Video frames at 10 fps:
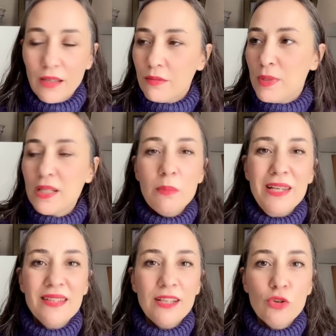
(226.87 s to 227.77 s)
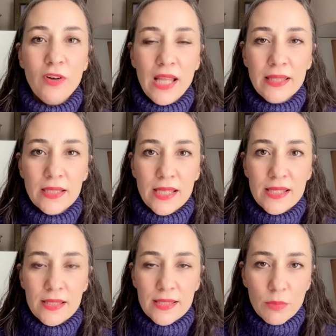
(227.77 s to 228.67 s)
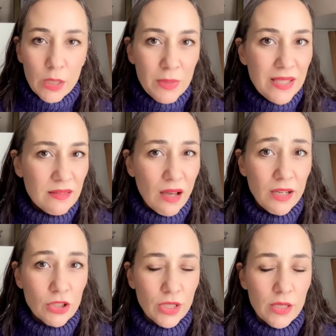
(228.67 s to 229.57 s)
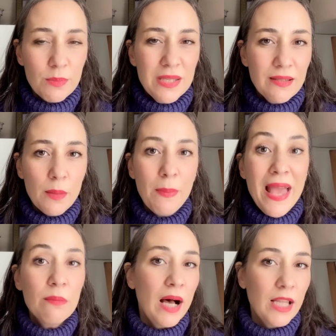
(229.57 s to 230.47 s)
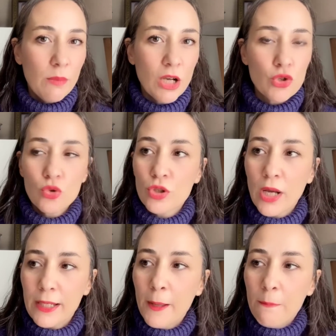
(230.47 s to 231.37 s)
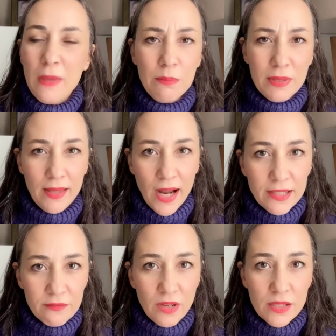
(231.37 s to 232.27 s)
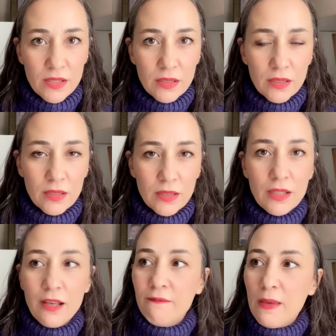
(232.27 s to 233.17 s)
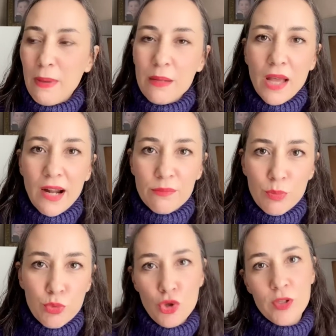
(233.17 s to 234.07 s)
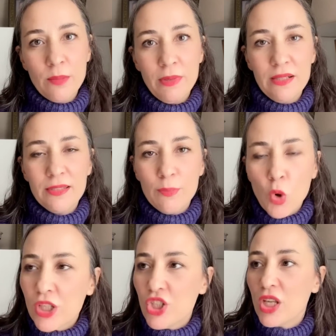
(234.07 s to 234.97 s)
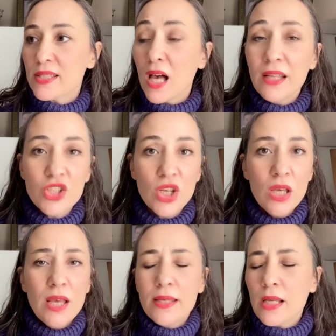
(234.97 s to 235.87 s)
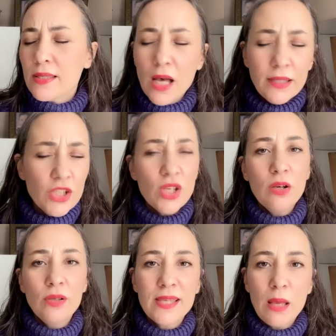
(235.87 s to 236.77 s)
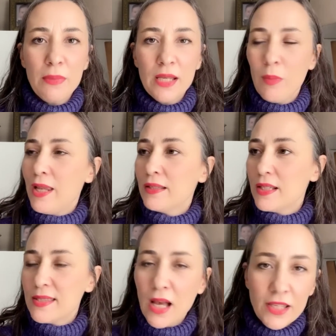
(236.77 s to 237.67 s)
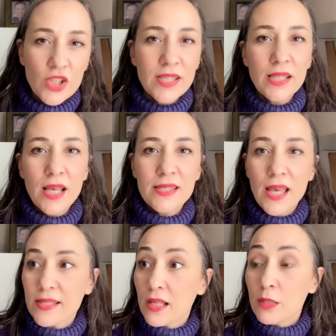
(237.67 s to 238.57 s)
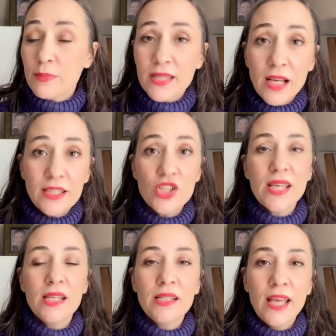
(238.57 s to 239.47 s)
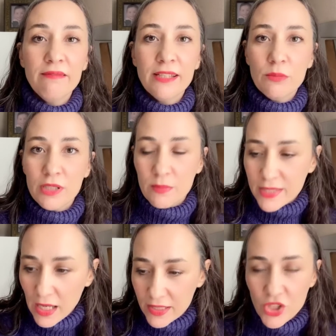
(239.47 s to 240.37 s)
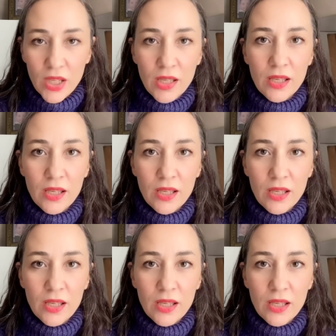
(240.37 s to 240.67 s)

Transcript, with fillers: birine minnet ediyor falan da değilsiniz. Bakın minnettarlık yani birine bel bağlamak şudur. Hani benim bir derdim var ve benim derdimi bu çözebilir deyip o kişiye sadece yani sadece e, sen beni ameliyat et, sadece senden seans alayım, sadece seninle evlenebilirim, sadece